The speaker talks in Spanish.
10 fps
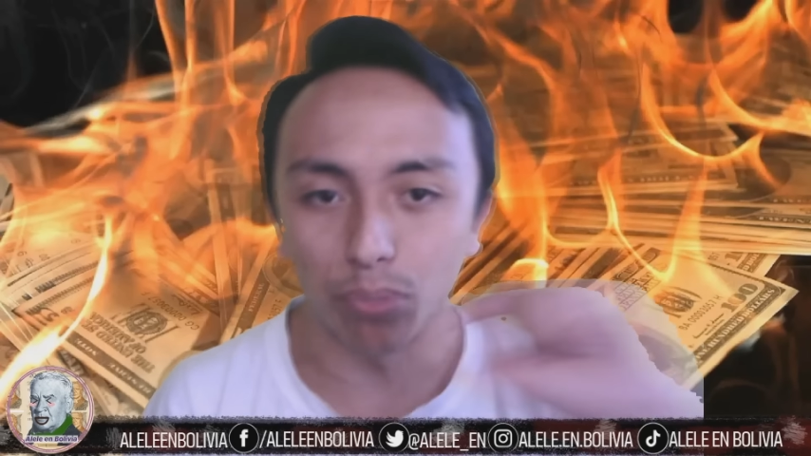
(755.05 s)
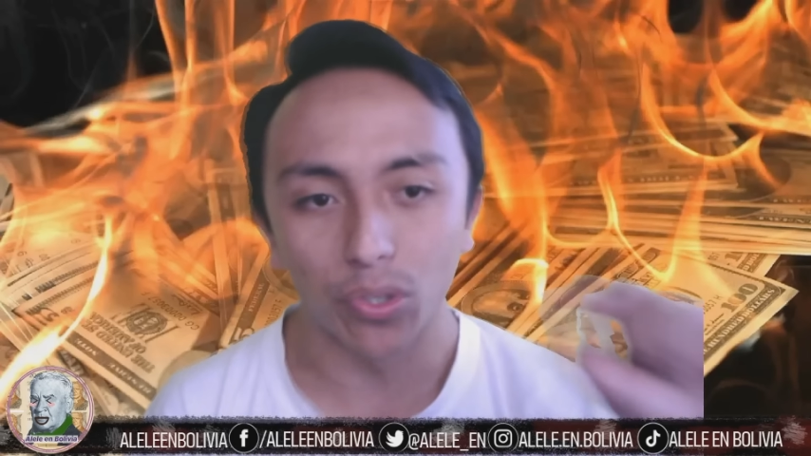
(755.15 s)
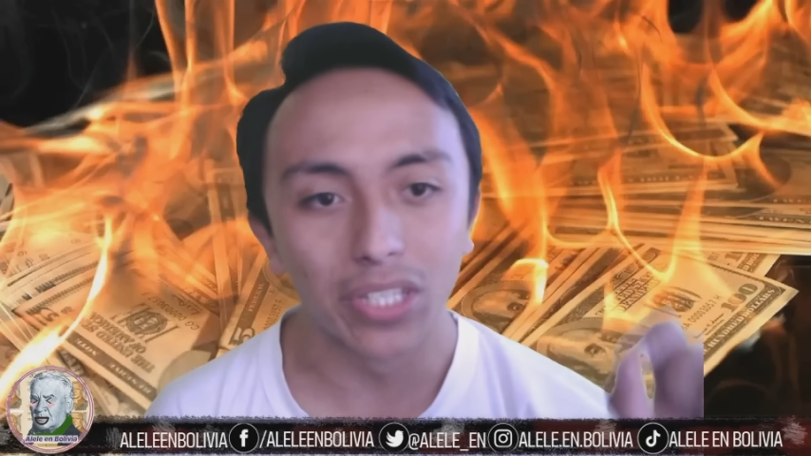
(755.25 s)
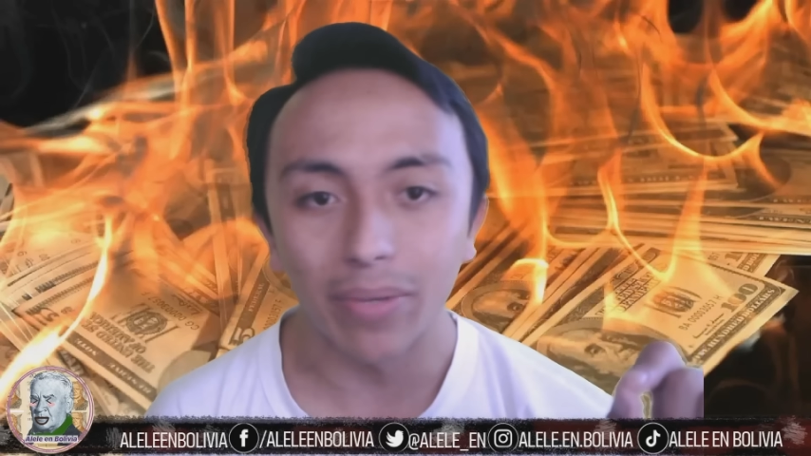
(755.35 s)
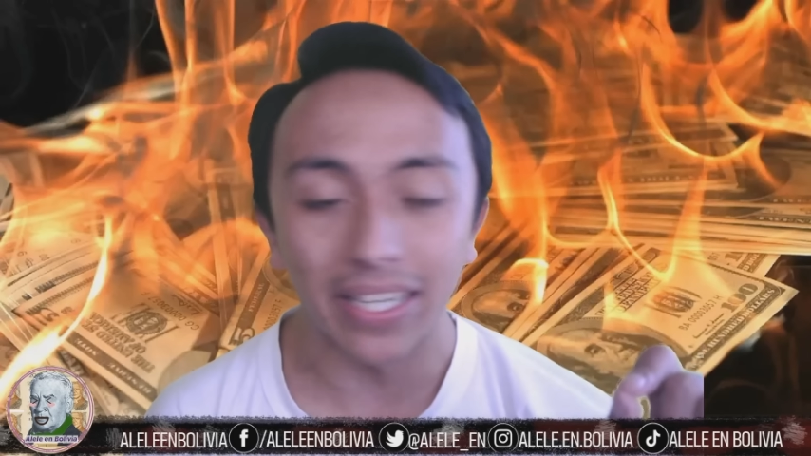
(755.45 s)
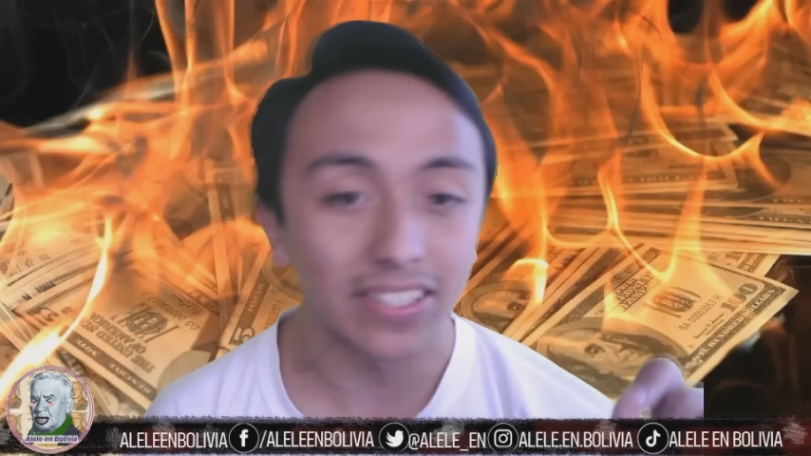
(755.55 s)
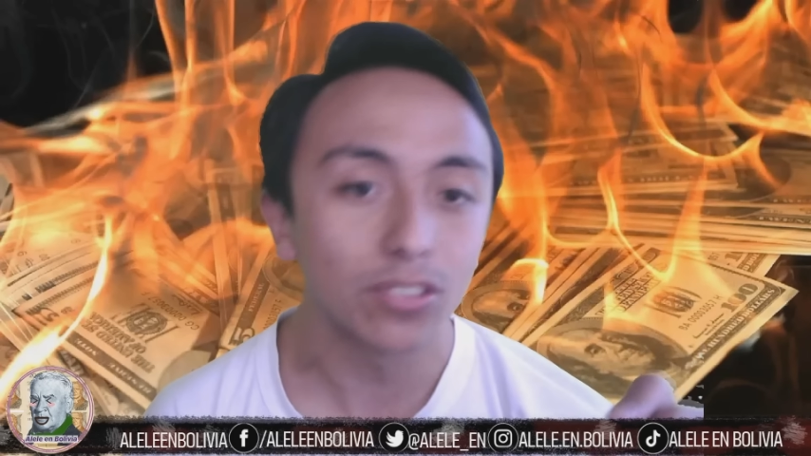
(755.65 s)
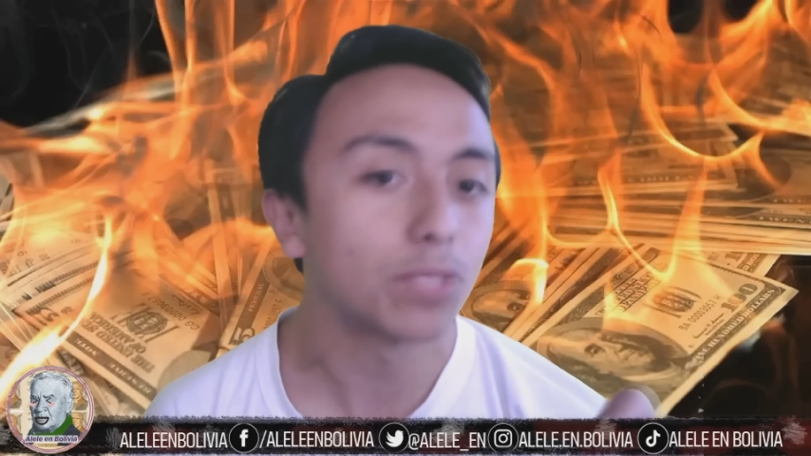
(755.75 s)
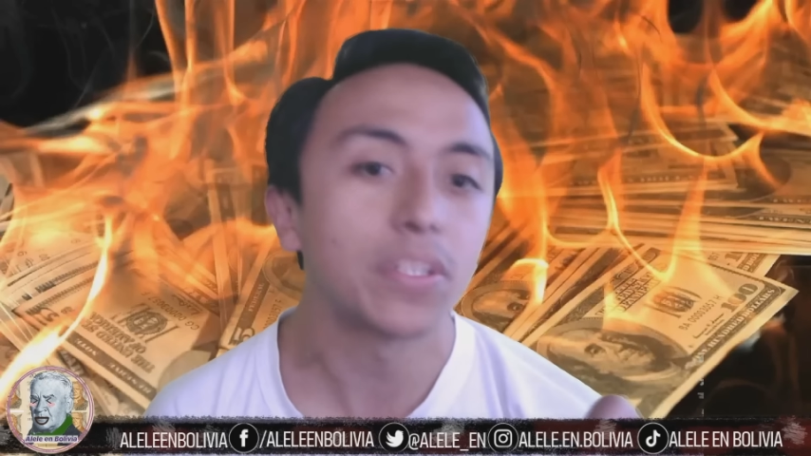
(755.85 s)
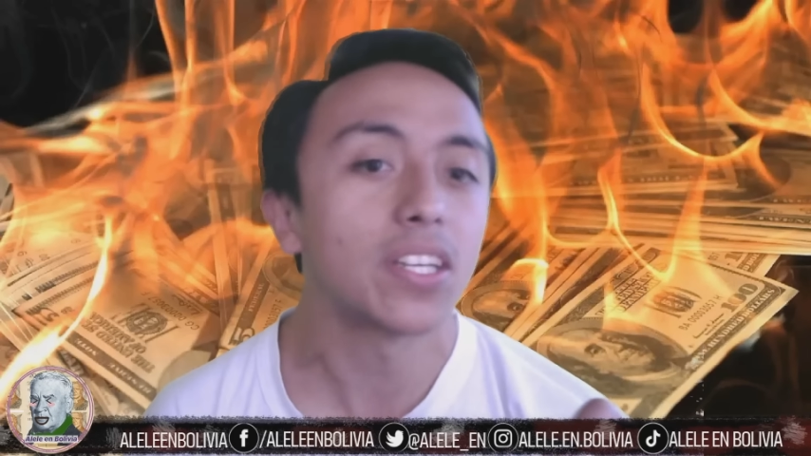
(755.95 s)
por niveles
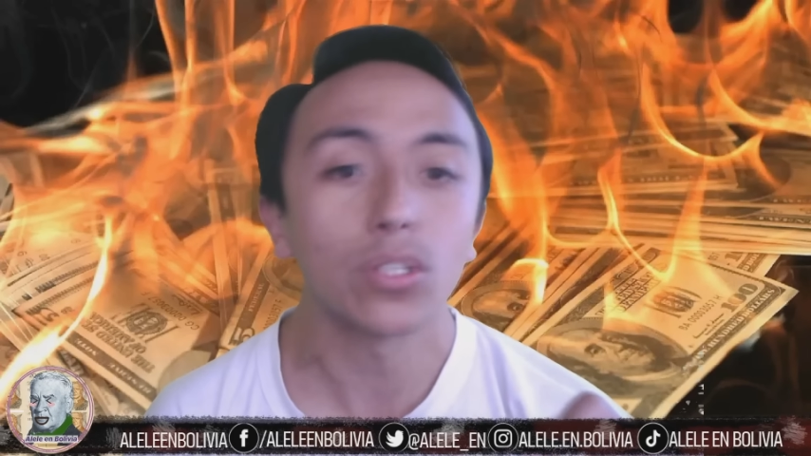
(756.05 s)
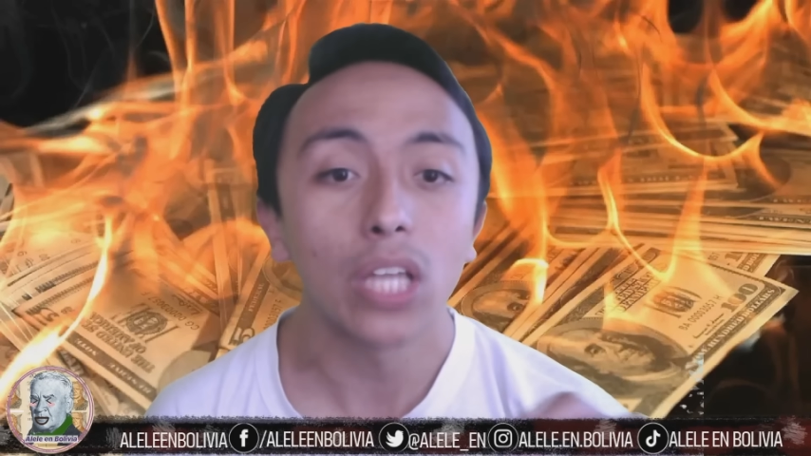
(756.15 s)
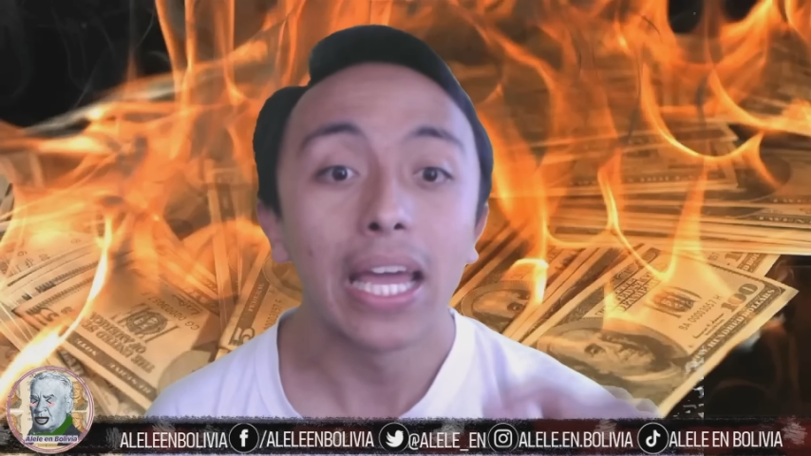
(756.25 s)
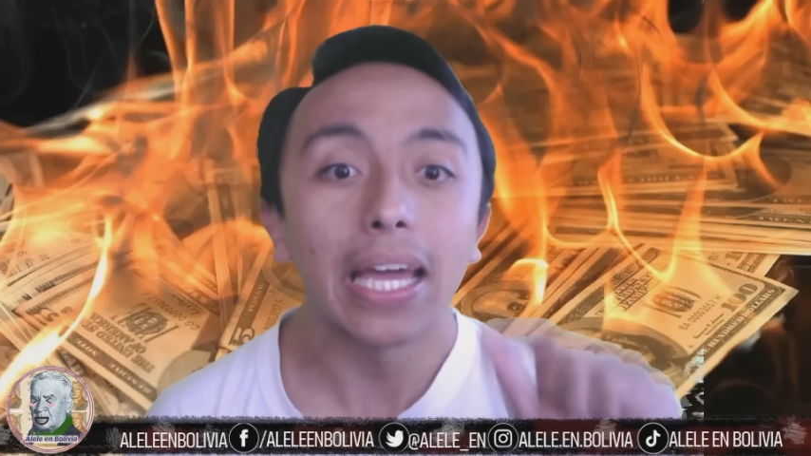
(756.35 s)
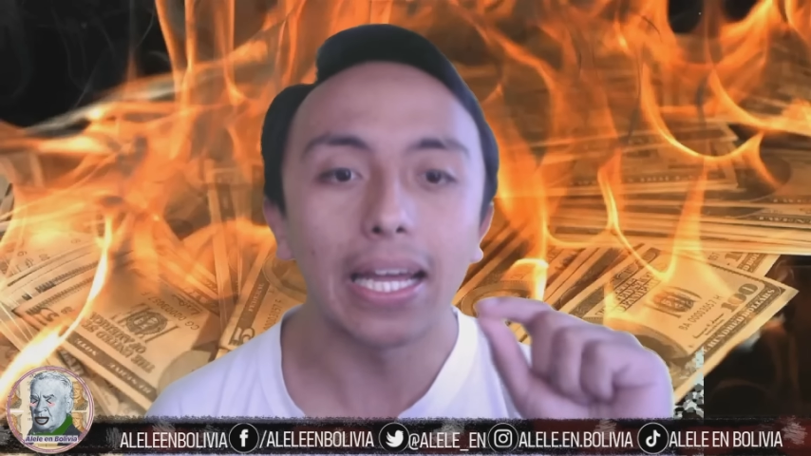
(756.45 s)
insospechados,